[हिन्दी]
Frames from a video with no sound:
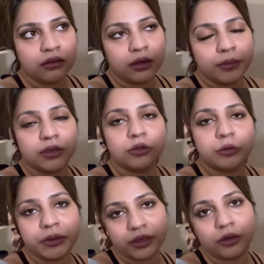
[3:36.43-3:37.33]
अमान को
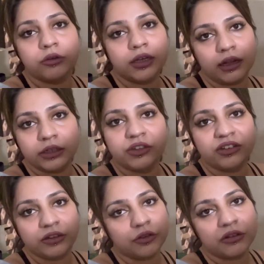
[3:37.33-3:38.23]
तो पटैटो खिलाने
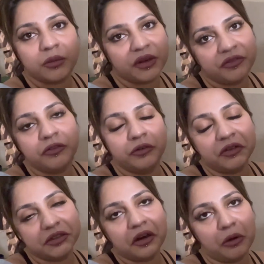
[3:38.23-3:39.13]
चाहिए क्योंकि अमान फुल
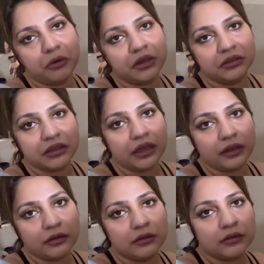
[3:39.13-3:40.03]
वर्कआउट हम्म। करता है